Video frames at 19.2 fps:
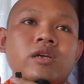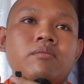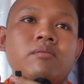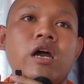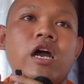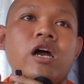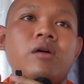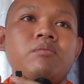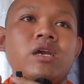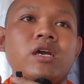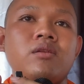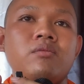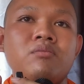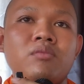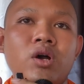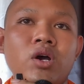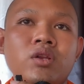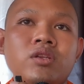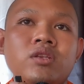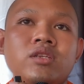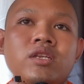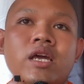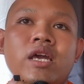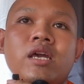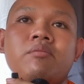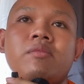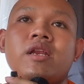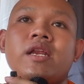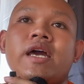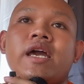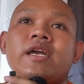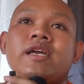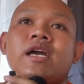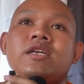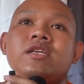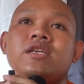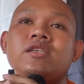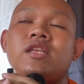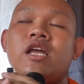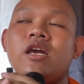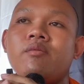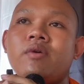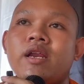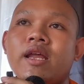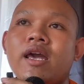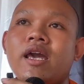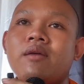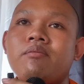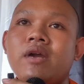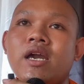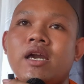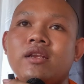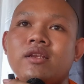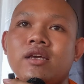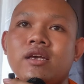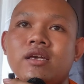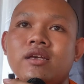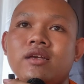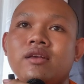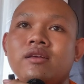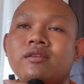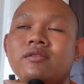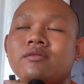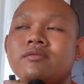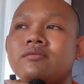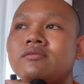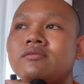bảo miền bông đấy mà ai ca chỉ tê và đa ban đấy